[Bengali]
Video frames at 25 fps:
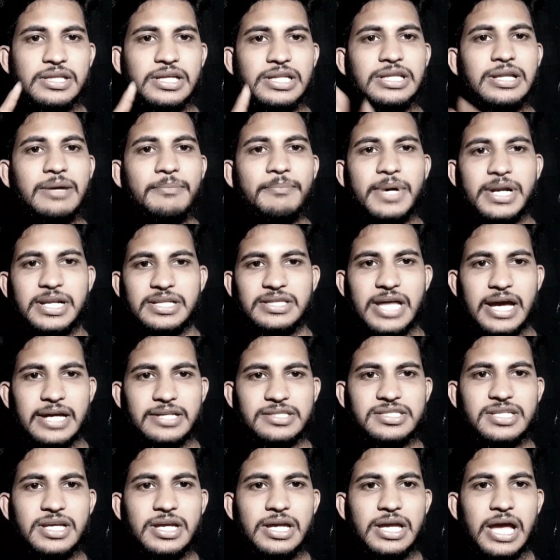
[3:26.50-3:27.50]
তিন নম্বরে
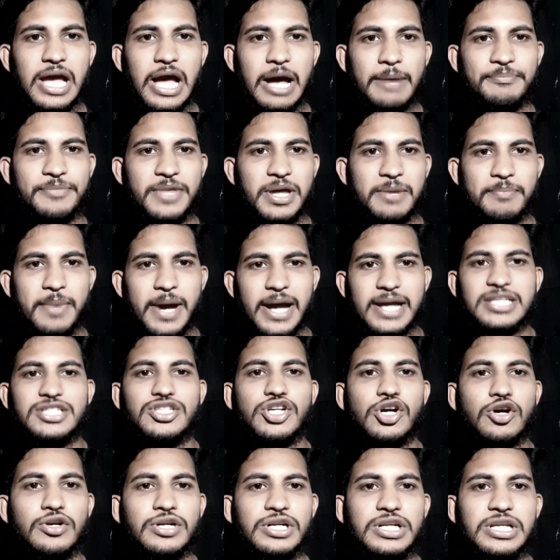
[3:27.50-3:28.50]
থাকছে আপনার পাখি
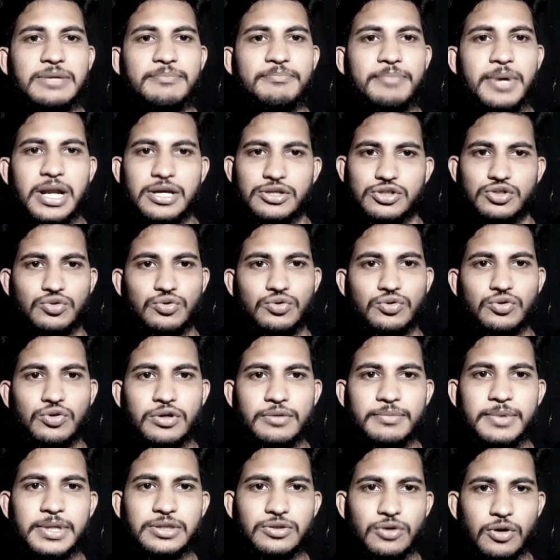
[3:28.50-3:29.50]
যখন ডিম পাড়া শুরু
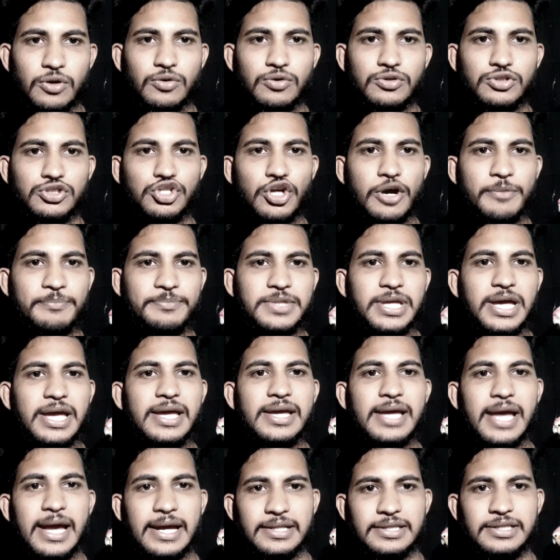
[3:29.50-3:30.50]
করবে তখন
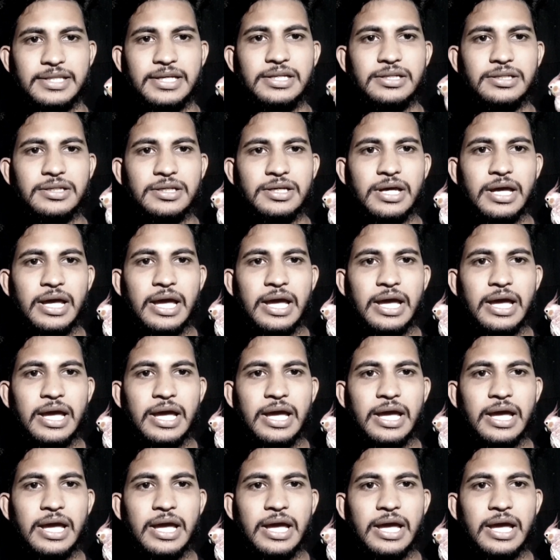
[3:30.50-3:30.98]
সপ্তাহে একদিন